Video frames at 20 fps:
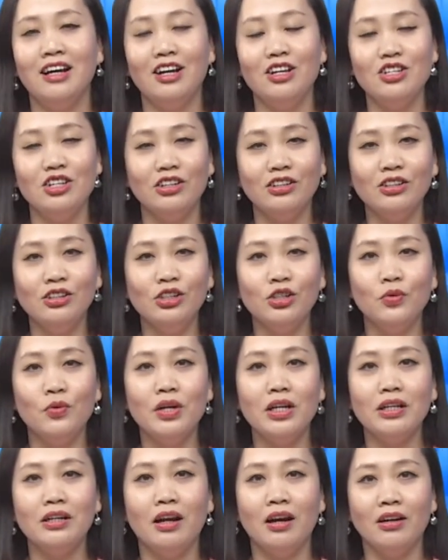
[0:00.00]
những người
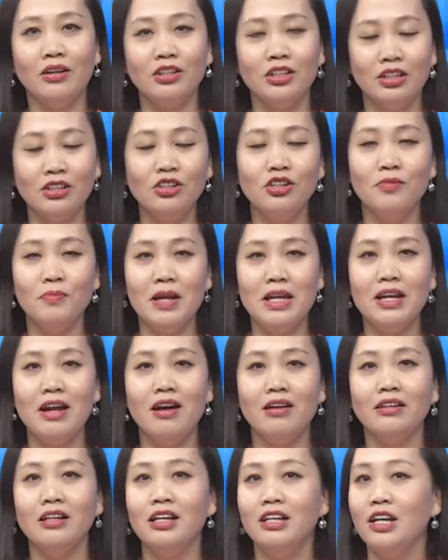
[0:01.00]
nguyên những người bị
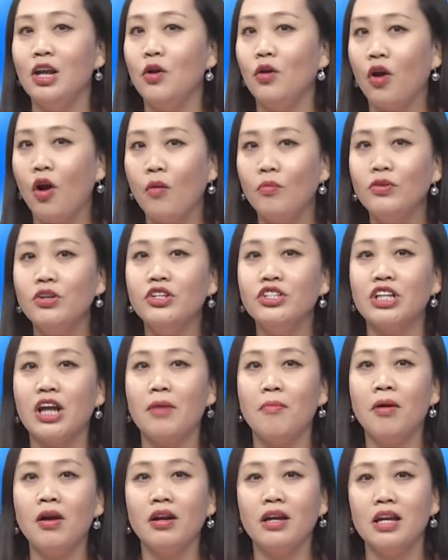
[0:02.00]
đơn đều không đưa ra bất